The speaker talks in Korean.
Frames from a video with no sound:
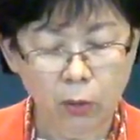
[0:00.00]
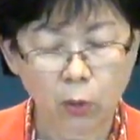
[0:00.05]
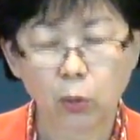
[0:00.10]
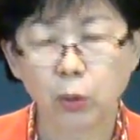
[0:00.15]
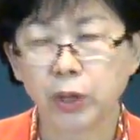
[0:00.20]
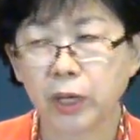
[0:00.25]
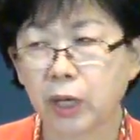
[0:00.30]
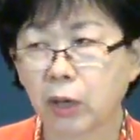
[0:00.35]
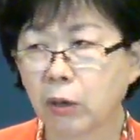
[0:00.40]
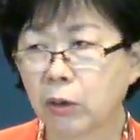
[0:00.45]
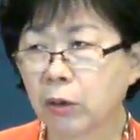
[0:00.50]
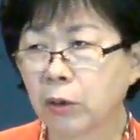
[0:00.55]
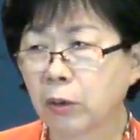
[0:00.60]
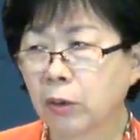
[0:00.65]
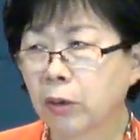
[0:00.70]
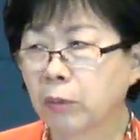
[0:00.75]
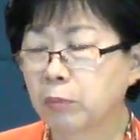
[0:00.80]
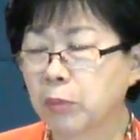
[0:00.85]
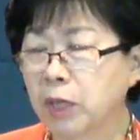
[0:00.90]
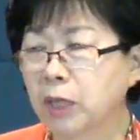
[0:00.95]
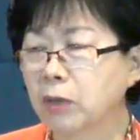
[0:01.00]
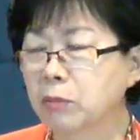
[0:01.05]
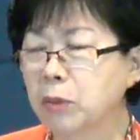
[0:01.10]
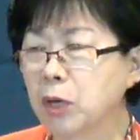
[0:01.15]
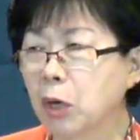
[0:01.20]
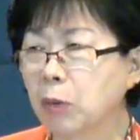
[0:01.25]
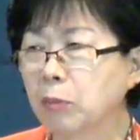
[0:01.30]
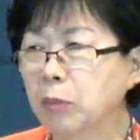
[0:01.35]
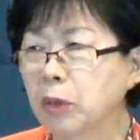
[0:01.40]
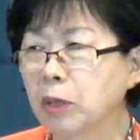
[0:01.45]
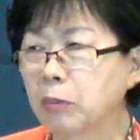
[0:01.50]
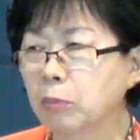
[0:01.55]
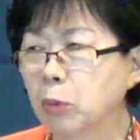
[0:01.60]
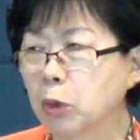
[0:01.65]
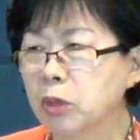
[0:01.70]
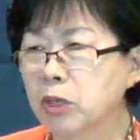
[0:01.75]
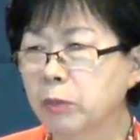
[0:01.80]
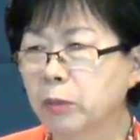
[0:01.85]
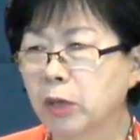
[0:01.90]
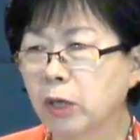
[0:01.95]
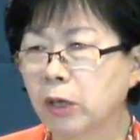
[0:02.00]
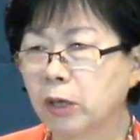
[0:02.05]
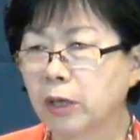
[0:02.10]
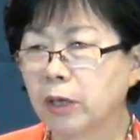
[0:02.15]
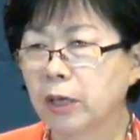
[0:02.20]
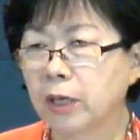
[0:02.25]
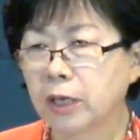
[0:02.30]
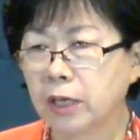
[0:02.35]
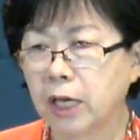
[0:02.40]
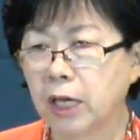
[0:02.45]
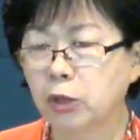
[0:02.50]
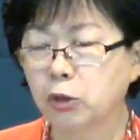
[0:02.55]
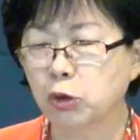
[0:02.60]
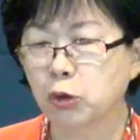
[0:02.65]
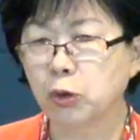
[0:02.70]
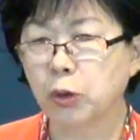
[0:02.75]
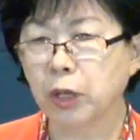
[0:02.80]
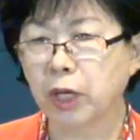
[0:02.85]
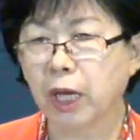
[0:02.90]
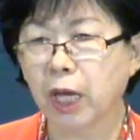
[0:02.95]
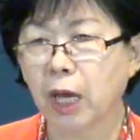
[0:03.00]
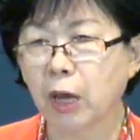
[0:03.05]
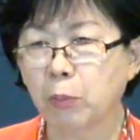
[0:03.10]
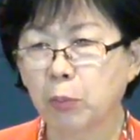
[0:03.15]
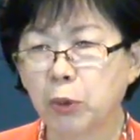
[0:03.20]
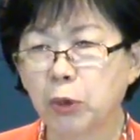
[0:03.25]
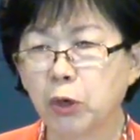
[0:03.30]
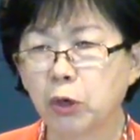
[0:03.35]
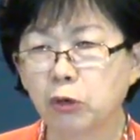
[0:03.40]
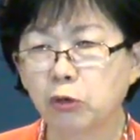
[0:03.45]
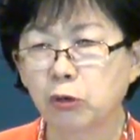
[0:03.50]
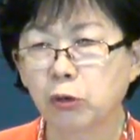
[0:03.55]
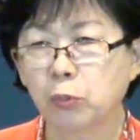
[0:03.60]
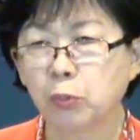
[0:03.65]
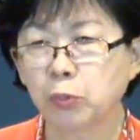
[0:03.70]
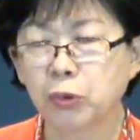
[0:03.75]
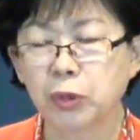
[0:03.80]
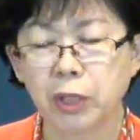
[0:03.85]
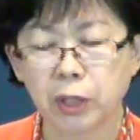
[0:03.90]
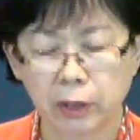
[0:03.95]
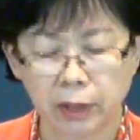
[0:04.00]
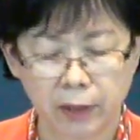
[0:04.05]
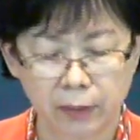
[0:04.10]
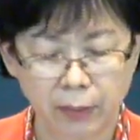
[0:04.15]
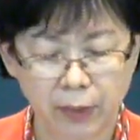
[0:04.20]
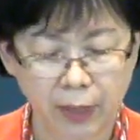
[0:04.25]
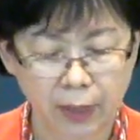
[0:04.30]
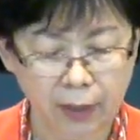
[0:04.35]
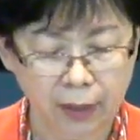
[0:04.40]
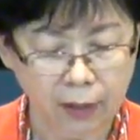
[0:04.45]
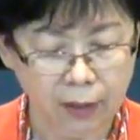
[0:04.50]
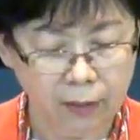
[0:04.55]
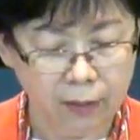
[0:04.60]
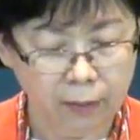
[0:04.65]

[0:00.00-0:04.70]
오히려 믿음이 없는 모습을 예수님께 보여줄 뿐이었습니다.